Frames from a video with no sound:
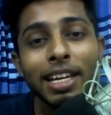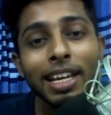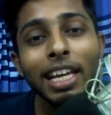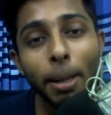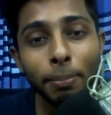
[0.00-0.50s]

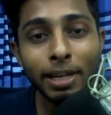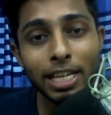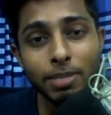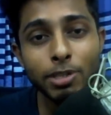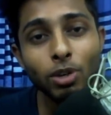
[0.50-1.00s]
কেমনে
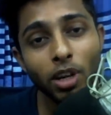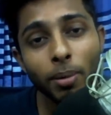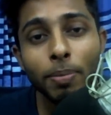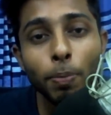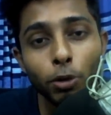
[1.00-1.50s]
আসবে যখন আমি
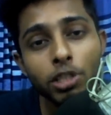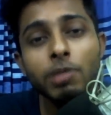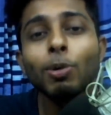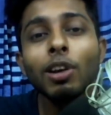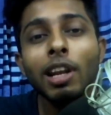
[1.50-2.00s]
প্রসেস
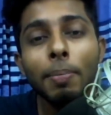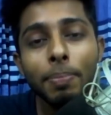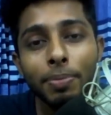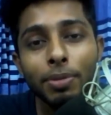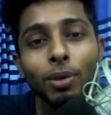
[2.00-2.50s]
বললাম
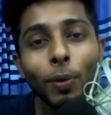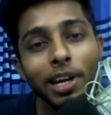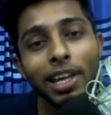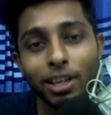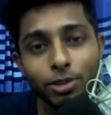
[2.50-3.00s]

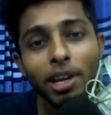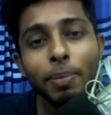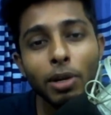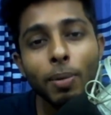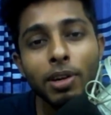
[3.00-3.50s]
ওইটা না শুনে
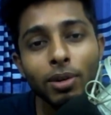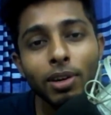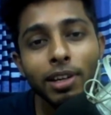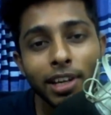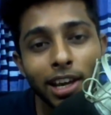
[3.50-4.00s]
আপনি কমেন্ট করলেন
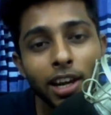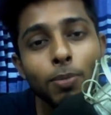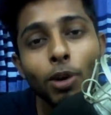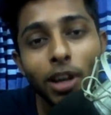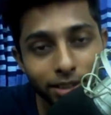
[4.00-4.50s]
কি আলার
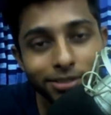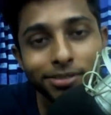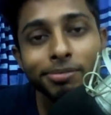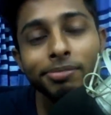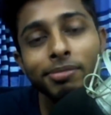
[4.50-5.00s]
পোয়ালা
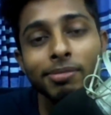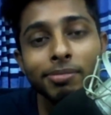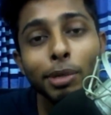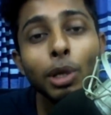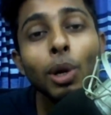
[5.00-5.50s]

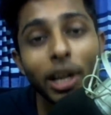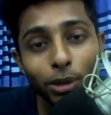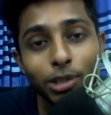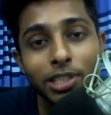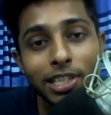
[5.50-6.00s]
ভিডিও কেন
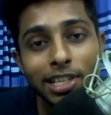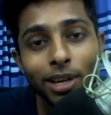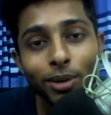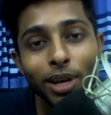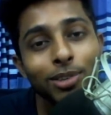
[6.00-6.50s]
দিস না
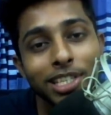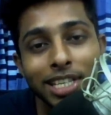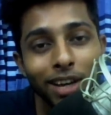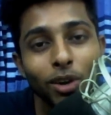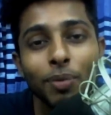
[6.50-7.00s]
শেখানোর এখন
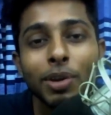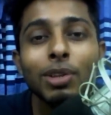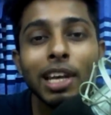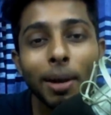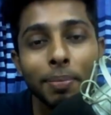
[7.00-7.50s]
শেখানোর ভিডিও
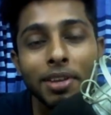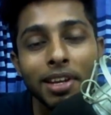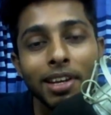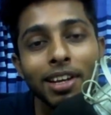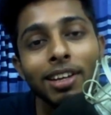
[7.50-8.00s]
দিলাম
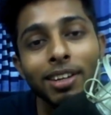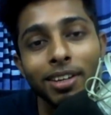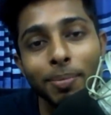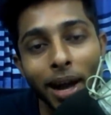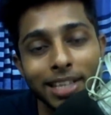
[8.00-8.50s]

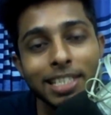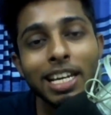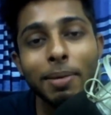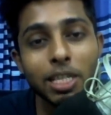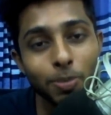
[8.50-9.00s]
মাসকে
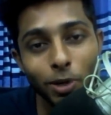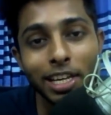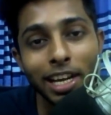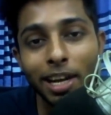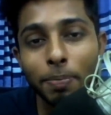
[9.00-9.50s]
মাস পরে
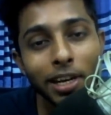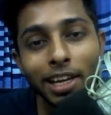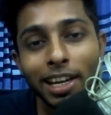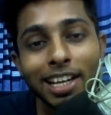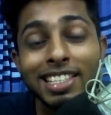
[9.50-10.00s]
থাকে আপনারা
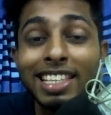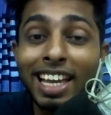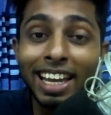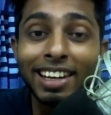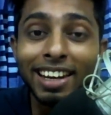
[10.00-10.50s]
এখানে আসে
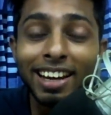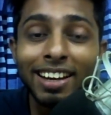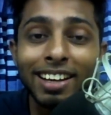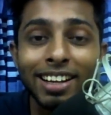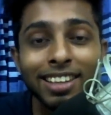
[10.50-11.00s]
দেখেন না
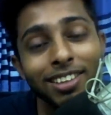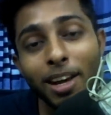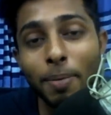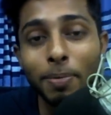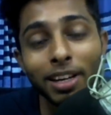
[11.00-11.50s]
তাহলে
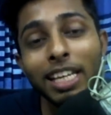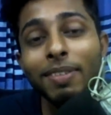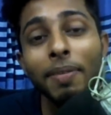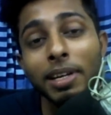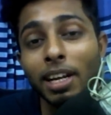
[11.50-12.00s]
আপনারা
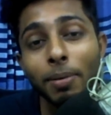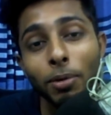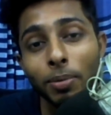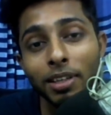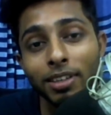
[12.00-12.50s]
কীভাবে ইনকাম
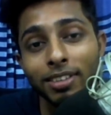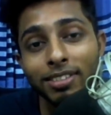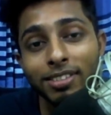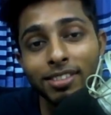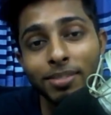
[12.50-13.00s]
করবেন
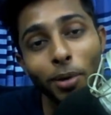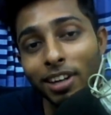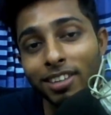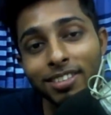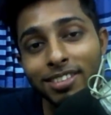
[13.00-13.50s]
বলেন